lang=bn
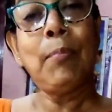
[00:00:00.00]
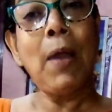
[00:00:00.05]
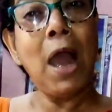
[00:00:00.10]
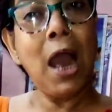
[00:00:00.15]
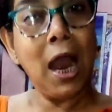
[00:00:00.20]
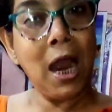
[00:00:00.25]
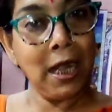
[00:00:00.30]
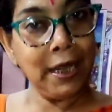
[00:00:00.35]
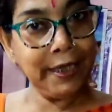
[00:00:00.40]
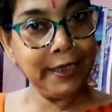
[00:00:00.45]

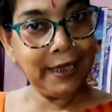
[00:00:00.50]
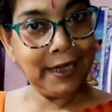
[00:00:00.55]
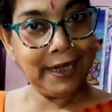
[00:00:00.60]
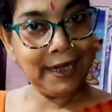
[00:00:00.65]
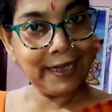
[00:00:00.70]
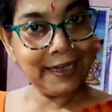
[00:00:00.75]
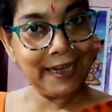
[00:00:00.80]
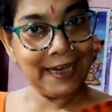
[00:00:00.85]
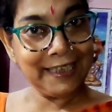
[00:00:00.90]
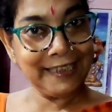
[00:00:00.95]
পাহাড়ি
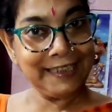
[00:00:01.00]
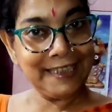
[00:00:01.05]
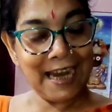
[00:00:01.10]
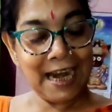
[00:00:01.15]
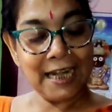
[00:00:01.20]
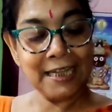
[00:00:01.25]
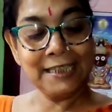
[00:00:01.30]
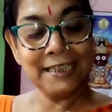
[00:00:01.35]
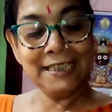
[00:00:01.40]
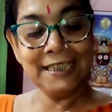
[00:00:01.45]
এলাকার
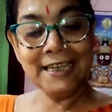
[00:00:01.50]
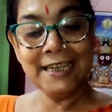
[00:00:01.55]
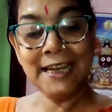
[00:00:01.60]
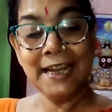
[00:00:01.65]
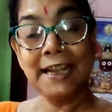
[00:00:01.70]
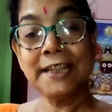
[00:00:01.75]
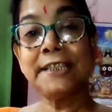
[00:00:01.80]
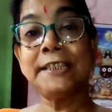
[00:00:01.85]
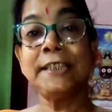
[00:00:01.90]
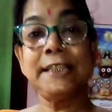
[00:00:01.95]

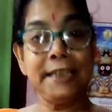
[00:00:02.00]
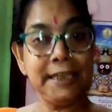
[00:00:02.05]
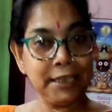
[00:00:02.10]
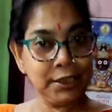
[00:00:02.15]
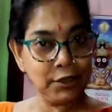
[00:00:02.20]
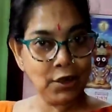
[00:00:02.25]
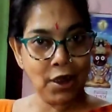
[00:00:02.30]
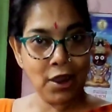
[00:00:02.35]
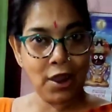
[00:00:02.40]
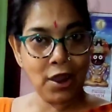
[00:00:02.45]
দার্জিলিংয়ের
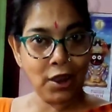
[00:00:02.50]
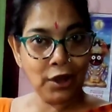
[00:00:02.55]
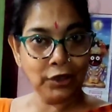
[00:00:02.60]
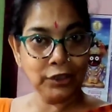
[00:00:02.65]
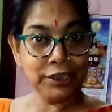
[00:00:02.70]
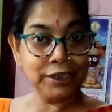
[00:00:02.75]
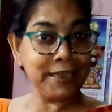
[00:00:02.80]
সিটং